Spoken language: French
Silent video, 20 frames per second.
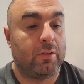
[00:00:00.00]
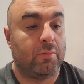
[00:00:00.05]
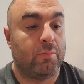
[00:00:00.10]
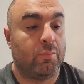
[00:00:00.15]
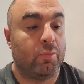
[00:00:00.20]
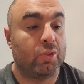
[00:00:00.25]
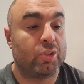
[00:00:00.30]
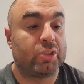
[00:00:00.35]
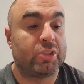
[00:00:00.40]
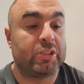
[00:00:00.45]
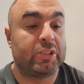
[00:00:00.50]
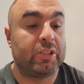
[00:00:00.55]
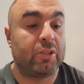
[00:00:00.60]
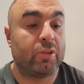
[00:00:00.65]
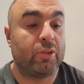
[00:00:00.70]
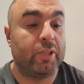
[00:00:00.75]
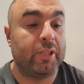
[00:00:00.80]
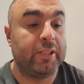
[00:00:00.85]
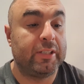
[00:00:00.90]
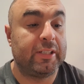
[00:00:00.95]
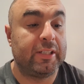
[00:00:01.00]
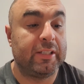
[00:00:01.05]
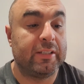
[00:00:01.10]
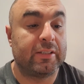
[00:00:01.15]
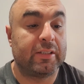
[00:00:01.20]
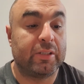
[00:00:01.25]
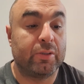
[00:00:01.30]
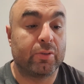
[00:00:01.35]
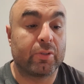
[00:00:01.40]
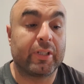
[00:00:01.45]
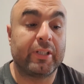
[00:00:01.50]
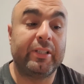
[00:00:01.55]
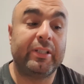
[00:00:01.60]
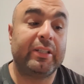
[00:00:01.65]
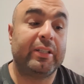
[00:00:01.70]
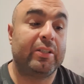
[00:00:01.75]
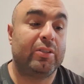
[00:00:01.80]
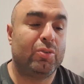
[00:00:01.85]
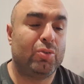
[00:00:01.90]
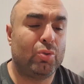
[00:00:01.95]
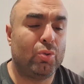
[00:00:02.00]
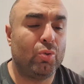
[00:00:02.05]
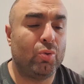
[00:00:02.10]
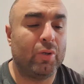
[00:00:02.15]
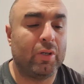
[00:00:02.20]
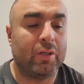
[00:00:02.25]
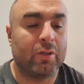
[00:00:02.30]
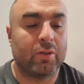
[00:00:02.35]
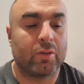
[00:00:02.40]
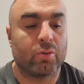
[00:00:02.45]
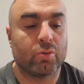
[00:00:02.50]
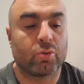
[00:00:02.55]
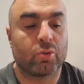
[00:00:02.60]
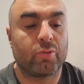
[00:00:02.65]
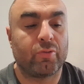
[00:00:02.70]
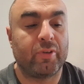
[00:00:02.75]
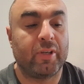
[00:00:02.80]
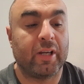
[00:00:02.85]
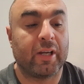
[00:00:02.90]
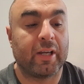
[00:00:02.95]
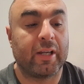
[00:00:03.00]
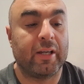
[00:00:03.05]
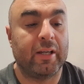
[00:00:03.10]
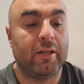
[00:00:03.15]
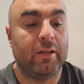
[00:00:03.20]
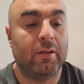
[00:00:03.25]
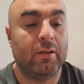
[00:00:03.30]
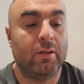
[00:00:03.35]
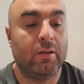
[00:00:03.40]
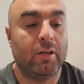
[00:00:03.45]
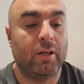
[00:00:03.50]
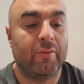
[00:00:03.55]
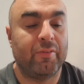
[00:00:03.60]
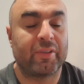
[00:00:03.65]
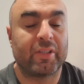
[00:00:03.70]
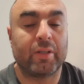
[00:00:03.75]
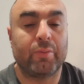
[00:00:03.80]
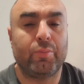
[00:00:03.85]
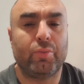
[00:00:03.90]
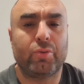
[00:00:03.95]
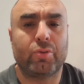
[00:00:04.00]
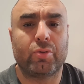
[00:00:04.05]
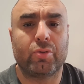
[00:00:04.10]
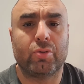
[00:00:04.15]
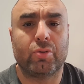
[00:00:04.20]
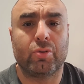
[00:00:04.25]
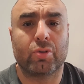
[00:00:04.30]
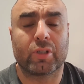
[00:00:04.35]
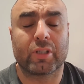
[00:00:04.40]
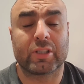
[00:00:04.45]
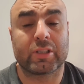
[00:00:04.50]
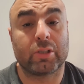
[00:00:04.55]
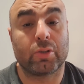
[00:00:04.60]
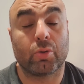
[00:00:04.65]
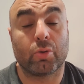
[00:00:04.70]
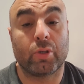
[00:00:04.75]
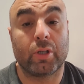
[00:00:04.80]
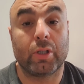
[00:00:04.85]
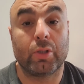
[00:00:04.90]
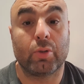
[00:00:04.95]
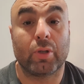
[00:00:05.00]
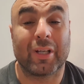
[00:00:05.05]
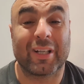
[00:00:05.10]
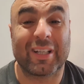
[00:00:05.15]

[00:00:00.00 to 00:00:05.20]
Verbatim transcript: Manchester United qui ont gagné 2-1 contre Villarreal avec un but de Cristiano Ronaldo à la